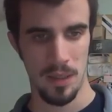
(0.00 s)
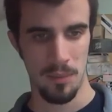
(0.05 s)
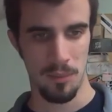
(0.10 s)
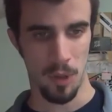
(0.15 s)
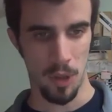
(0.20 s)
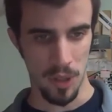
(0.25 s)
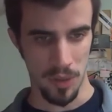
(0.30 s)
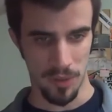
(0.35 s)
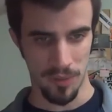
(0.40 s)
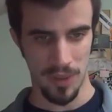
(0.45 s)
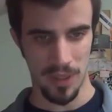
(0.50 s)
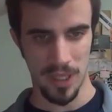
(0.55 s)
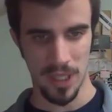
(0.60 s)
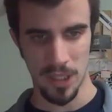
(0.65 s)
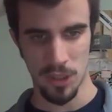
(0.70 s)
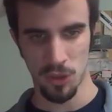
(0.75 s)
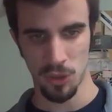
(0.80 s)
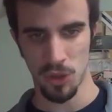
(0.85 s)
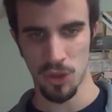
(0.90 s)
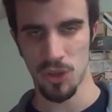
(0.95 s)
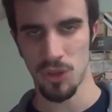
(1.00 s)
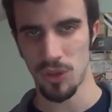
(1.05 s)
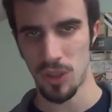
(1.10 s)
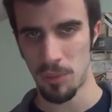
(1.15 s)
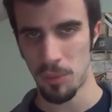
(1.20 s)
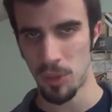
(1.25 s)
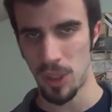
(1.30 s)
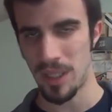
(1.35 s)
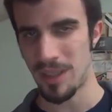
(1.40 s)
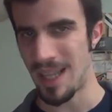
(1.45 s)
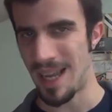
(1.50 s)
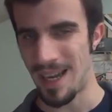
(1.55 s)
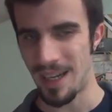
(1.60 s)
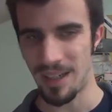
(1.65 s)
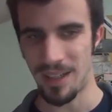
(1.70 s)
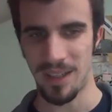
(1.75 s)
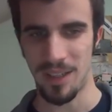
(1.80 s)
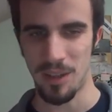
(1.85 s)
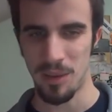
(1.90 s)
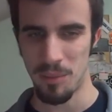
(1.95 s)
poi vedete sotto ci sono tipo di
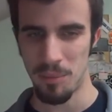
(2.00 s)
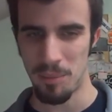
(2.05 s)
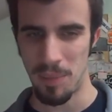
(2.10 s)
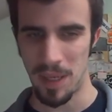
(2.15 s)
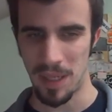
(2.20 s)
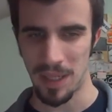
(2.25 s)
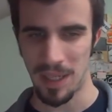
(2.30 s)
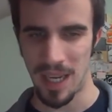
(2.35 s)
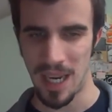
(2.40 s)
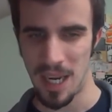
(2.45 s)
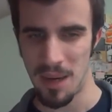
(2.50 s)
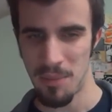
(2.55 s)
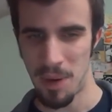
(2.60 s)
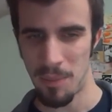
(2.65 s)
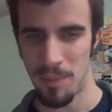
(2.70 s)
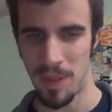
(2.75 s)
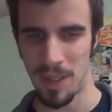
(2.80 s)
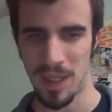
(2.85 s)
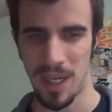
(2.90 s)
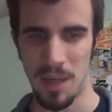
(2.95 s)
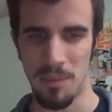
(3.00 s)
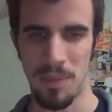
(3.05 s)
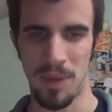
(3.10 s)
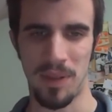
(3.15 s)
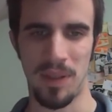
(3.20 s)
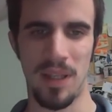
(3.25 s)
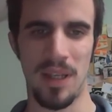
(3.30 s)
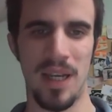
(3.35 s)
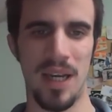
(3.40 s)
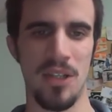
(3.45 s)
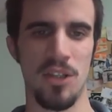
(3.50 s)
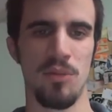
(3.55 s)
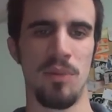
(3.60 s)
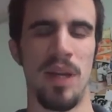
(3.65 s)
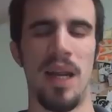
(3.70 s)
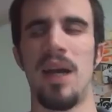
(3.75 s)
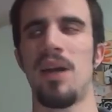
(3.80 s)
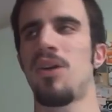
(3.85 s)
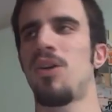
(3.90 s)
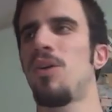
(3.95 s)
tag, perché, ma perché parti calcio
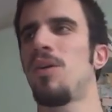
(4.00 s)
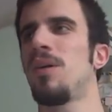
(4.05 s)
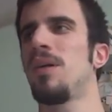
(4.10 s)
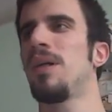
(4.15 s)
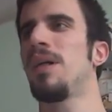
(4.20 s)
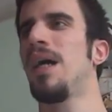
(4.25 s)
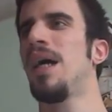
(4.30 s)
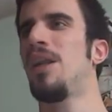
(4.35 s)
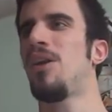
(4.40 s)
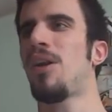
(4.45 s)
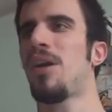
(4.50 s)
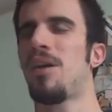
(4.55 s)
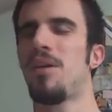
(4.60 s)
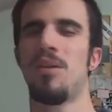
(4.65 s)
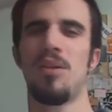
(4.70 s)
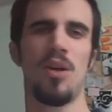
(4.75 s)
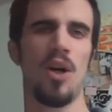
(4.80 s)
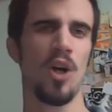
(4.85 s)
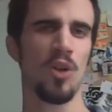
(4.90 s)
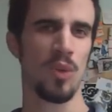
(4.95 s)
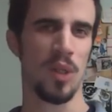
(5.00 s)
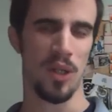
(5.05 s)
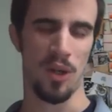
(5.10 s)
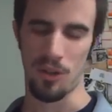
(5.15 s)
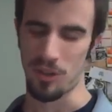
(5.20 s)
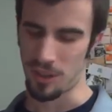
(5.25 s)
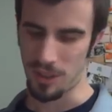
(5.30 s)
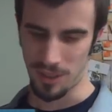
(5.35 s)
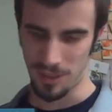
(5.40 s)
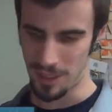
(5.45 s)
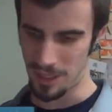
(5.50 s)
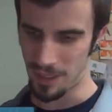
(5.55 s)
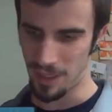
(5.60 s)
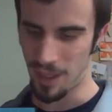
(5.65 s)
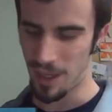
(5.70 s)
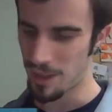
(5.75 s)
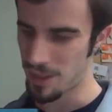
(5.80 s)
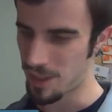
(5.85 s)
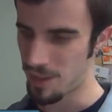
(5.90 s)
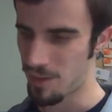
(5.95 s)
ubriaco. Allora, ho due cose da, da
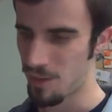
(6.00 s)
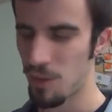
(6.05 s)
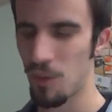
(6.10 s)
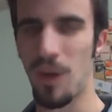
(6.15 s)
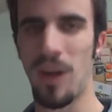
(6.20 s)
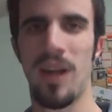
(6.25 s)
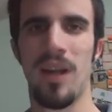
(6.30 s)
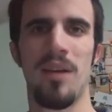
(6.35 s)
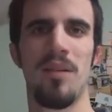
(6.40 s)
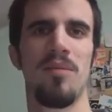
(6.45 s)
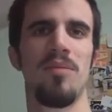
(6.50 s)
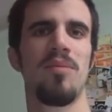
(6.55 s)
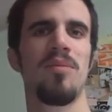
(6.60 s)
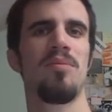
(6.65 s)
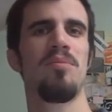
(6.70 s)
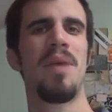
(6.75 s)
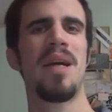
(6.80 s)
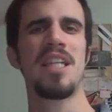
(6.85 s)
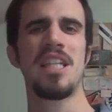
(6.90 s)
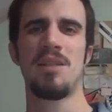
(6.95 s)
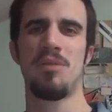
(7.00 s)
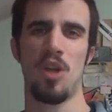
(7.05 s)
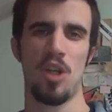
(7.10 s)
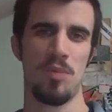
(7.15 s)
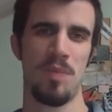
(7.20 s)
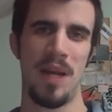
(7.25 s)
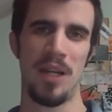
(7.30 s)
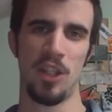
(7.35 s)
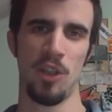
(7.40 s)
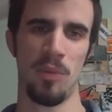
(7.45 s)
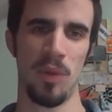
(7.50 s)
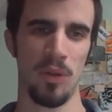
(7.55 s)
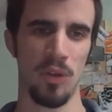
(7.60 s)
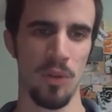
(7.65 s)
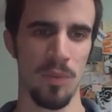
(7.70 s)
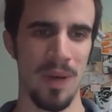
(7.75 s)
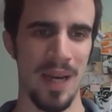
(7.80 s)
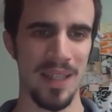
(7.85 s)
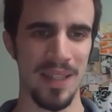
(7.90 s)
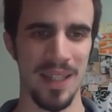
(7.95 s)
dire. Cioè, okay. Massimo rispetto per
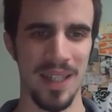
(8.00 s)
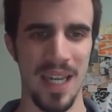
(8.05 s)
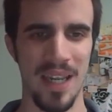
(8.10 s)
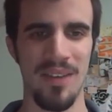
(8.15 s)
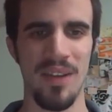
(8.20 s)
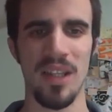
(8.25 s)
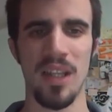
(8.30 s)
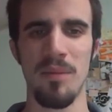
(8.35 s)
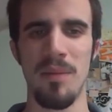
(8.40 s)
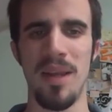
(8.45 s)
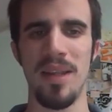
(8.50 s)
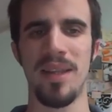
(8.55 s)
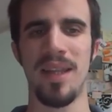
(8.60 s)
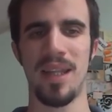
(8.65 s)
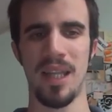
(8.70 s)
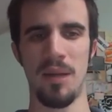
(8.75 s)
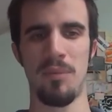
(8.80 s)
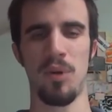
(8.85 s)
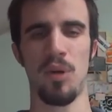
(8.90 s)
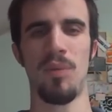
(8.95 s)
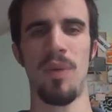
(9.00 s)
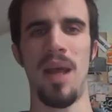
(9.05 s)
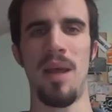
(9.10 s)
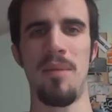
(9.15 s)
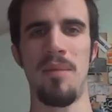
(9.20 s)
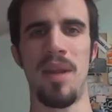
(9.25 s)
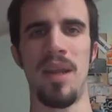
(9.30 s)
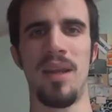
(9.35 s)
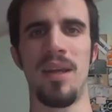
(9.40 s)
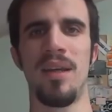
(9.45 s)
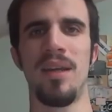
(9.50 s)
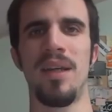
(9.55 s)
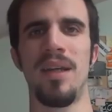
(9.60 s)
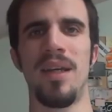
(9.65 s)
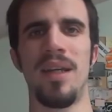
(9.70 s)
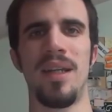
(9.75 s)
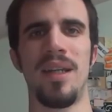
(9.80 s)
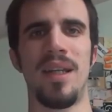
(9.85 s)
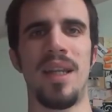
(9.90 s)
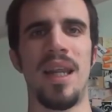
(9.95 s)
tuo padre che evidentemente ha dei problemi
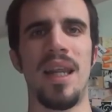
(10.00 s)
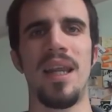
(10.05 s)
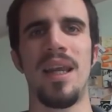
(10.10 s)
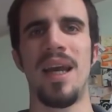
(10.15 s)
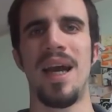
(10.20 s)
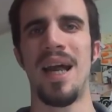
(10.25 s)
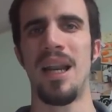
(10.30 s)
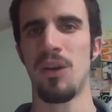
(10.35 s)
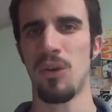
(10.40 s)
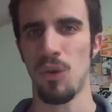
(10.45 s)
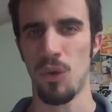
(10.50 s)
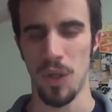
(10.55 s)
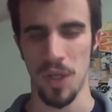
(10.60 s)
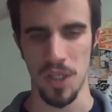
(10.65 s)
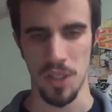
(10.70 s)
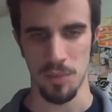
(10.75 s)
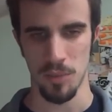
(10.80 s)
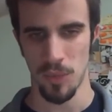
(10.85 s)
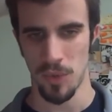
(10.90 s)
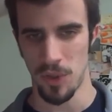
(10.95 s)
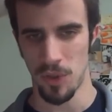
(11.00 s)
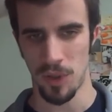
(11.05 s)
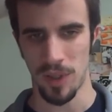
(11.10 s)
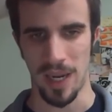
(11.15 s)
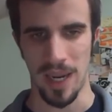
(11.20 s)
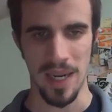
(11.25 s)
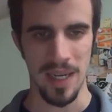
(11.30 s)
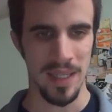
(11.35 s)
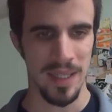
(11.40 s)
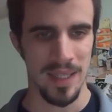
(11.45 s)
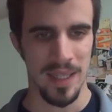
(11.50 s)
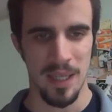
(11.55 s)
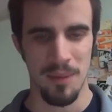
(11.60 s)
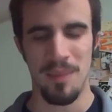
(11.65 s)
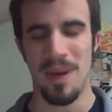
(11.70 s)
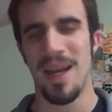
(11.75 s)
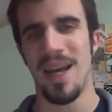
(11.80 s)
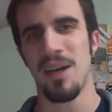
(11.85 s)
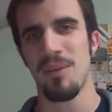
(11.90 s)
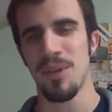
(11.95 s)
di alcolismo, ok?
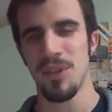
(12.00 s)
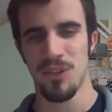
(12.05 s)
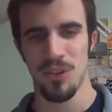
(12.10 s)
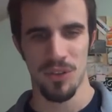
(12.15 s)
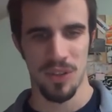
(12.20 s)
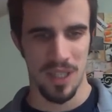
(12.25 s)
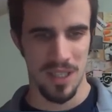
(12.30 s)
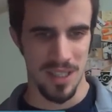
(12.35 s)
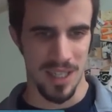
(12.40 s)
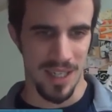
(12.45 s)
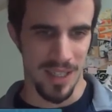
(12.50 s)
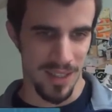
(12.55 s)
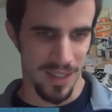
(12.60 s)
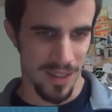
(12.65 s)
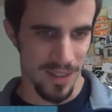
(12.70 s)
Ma a 14 anni.